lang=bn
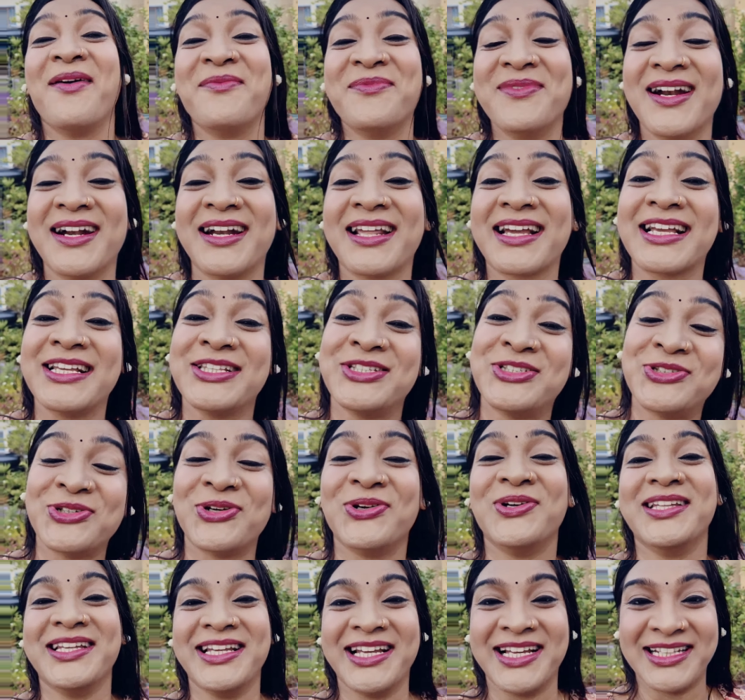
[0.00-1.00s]
ভাবনাটাকে
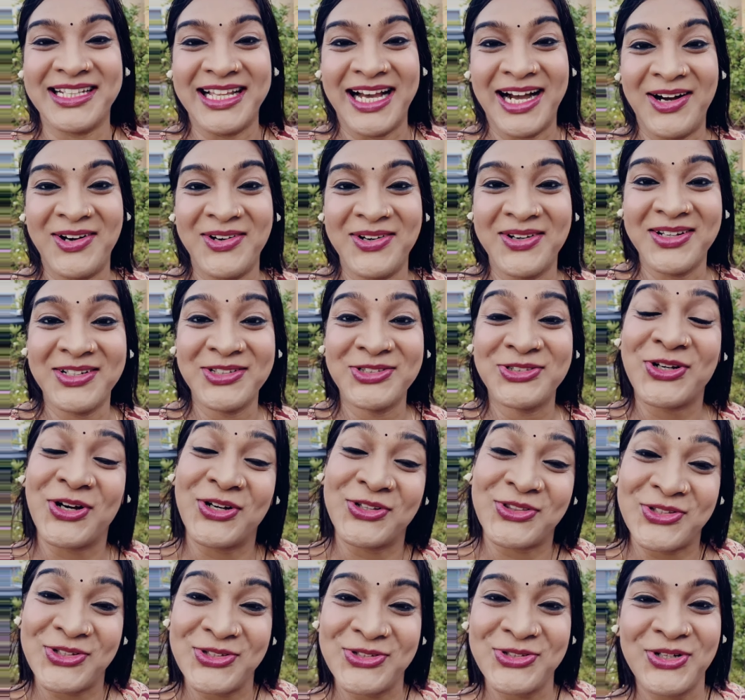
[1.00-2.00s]
জ্বলিয়ে দাও
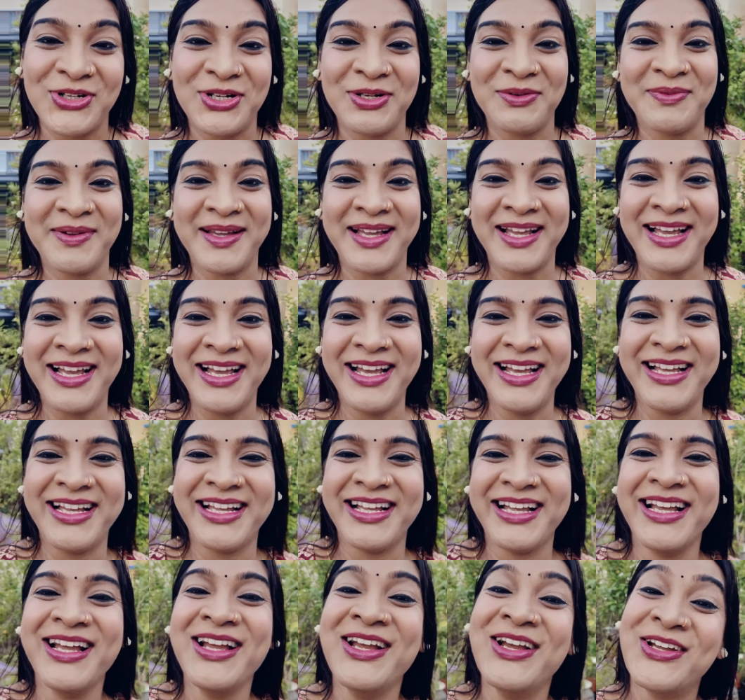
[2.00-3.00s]
যত জ্বলবে
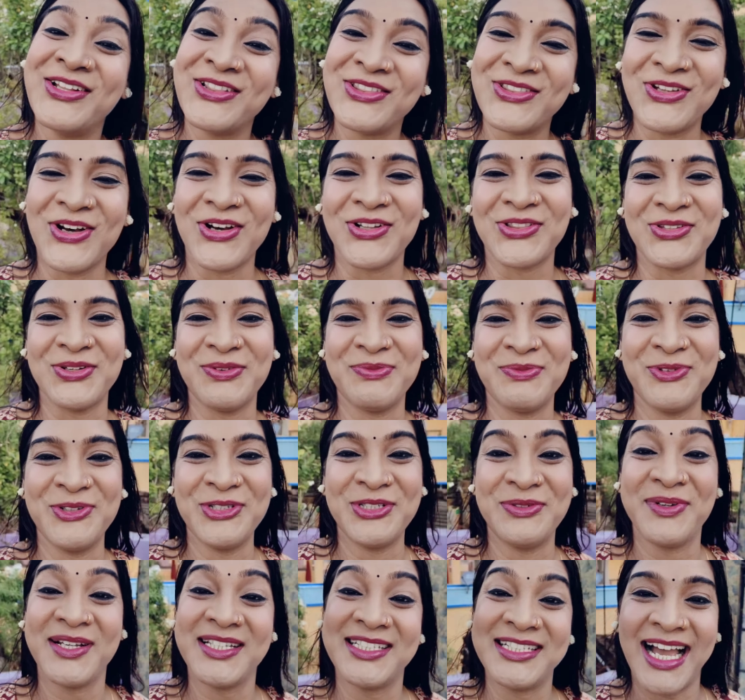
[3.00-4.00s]
তত
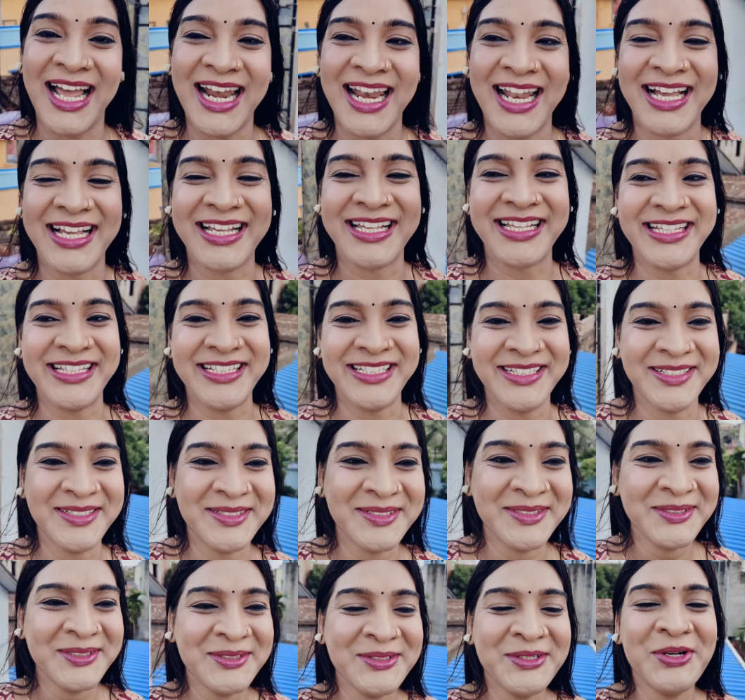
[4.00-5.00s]
বুঝবে জ্বালা কি
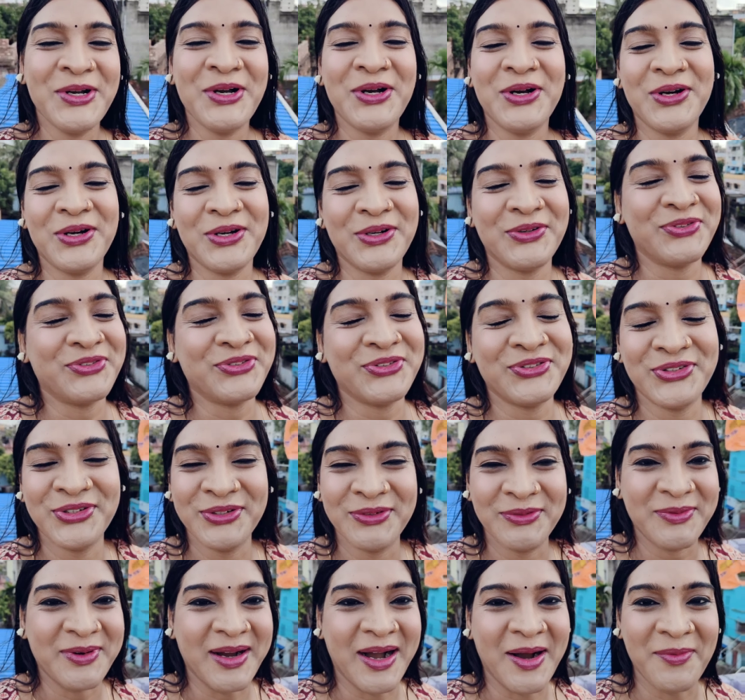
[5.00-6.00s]
ওফ
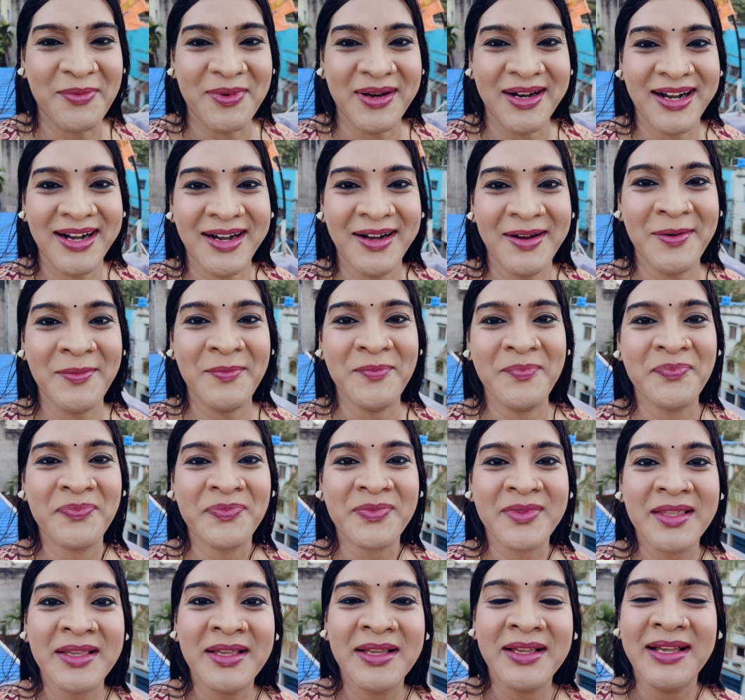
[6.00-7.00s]
বাবা
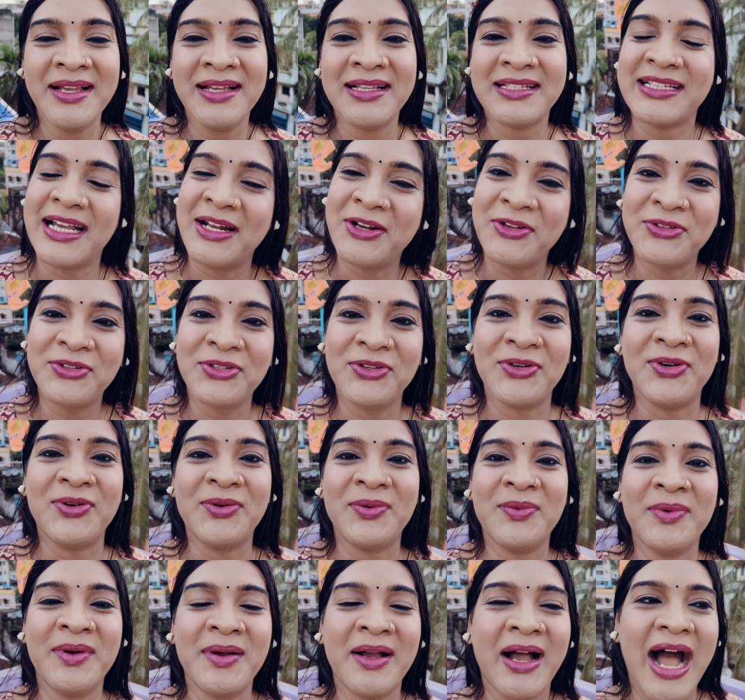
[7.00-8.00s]
জানো তো
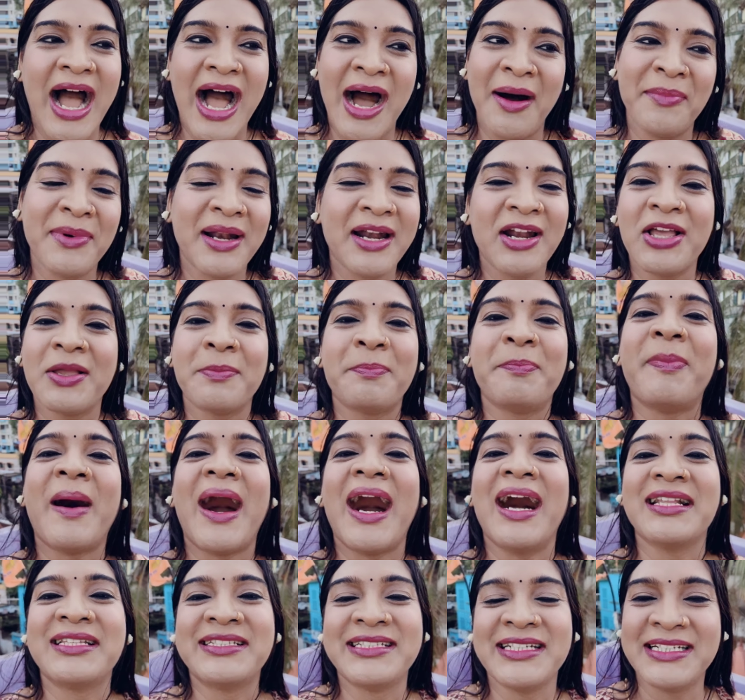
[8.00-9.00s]
আমরা না এই
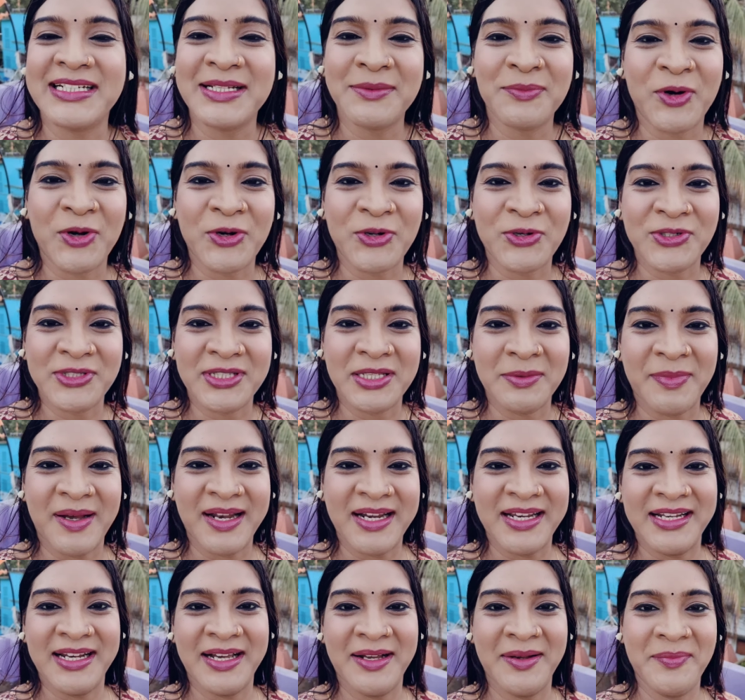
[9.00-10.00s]
পাঁচ এটে বড় হতে
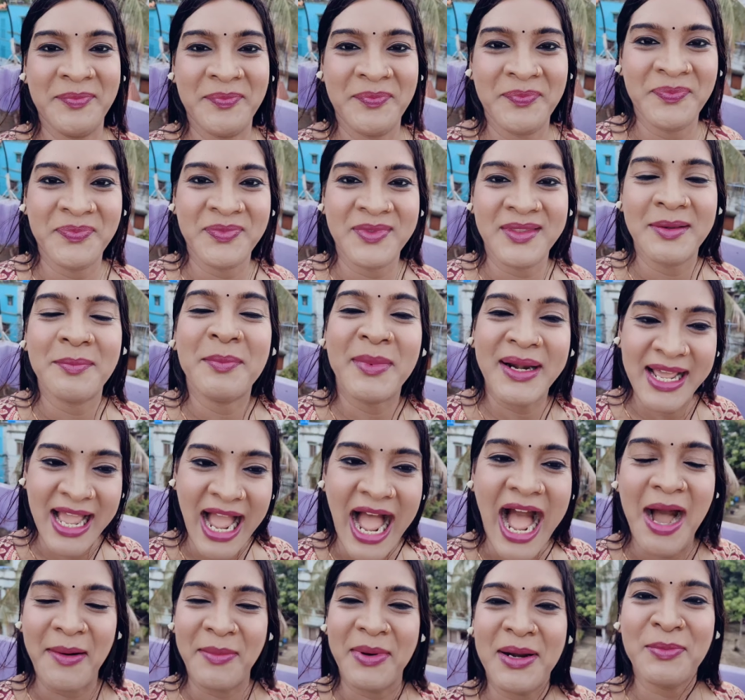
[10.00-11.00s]
পারি না মানে
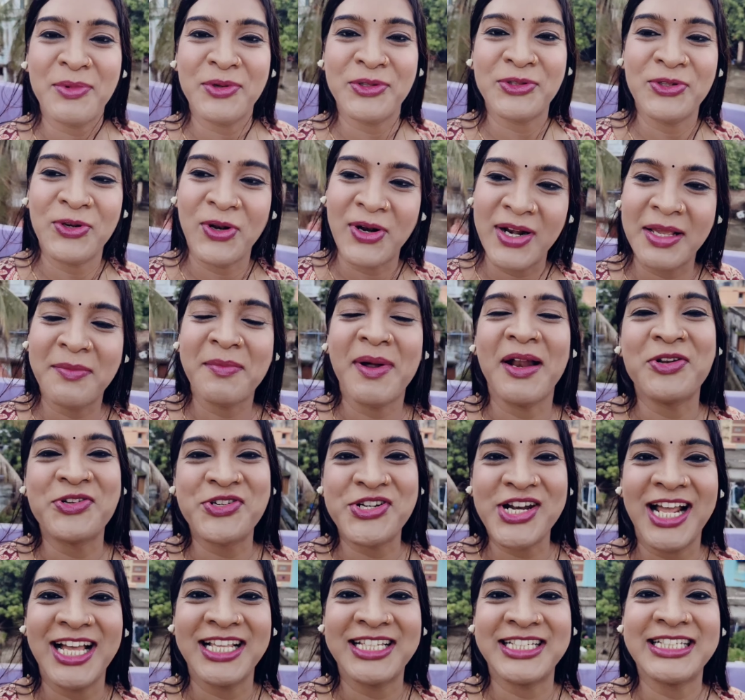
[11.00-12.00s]
আমার মতন অনেক
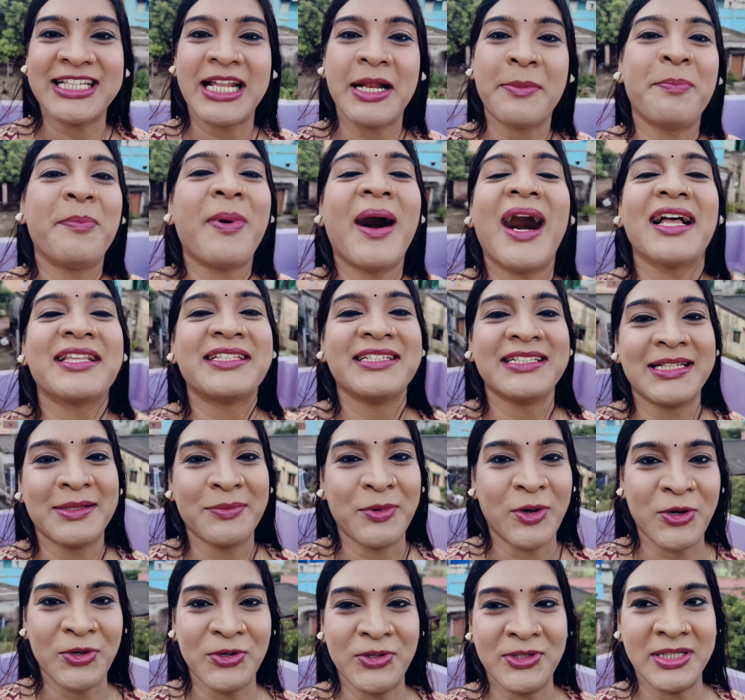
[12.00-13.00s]
মানুষেরা আছে যারা পাঁচ এটে
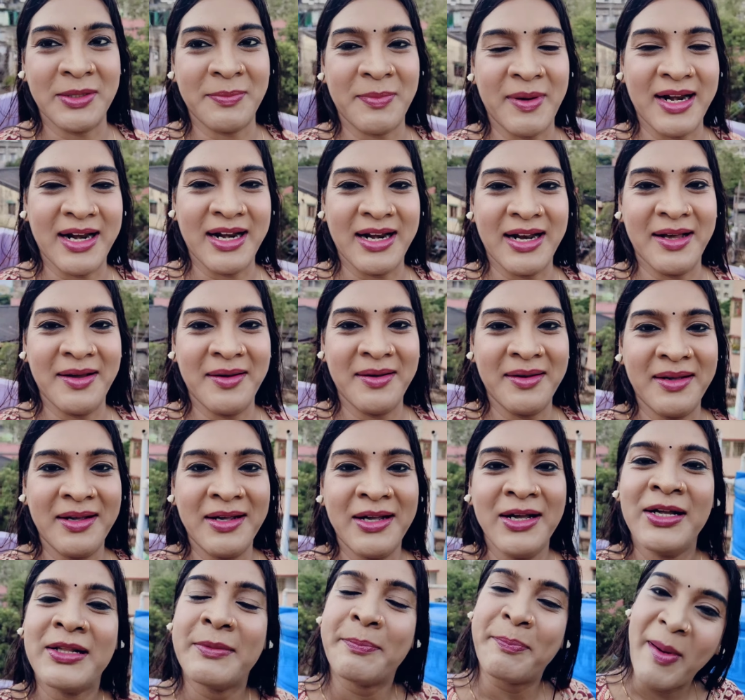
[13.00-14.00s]
বড় হতে পারে না
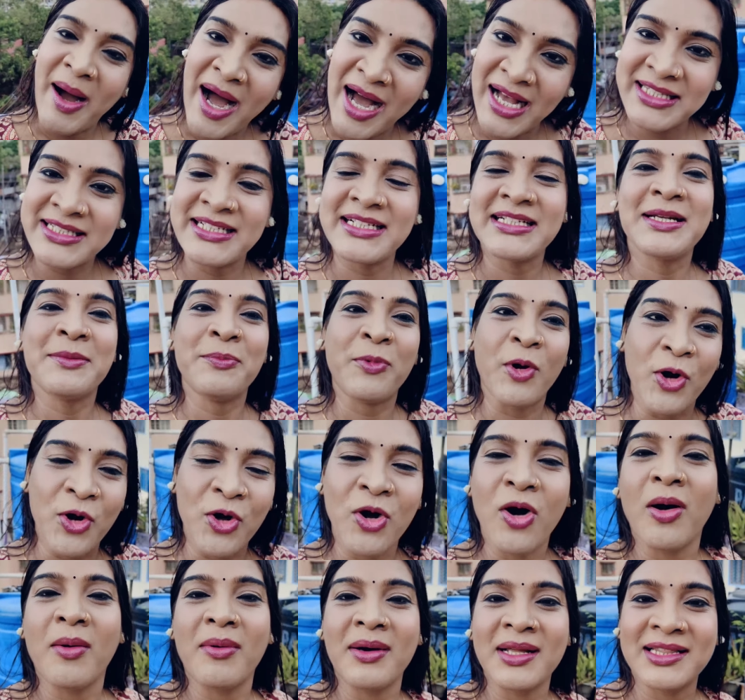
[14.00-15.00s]
পাঁচ এটে বড়
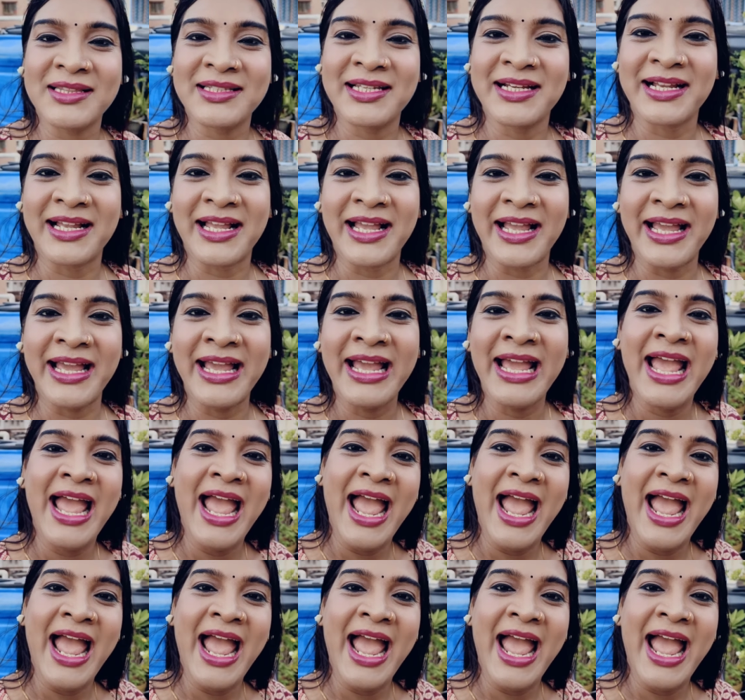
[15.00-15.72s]
হওয়ার থেকে